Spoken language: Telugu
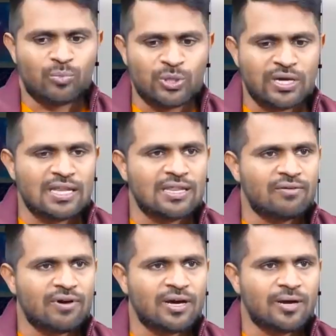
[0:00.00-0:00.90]
ముందుకు
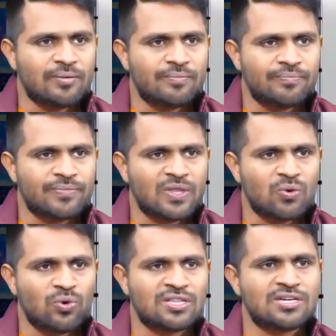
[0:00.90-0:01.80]
వెళ్దామా
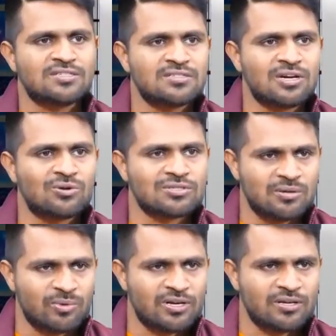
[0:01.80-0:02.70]
వంద రీజన్స్
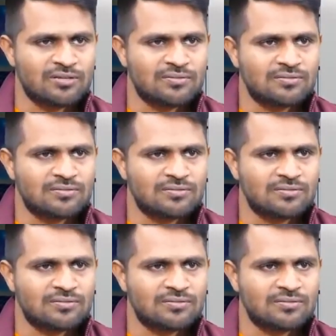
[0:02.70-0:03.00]
అడ్డొస్తాయి మనకి